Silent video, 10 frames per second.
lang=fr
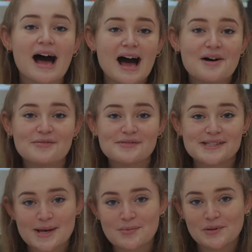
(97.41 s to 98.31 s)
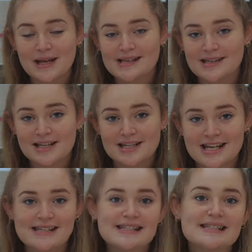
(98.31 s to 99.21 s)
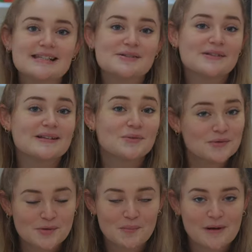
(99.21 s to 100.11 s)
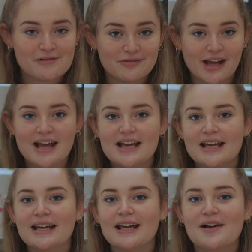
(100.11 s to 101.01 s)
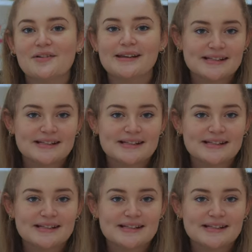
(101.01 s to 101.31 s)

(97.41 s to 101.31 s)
à vous abonner à cette chaîne si ce n'est toujours pas fait et euh,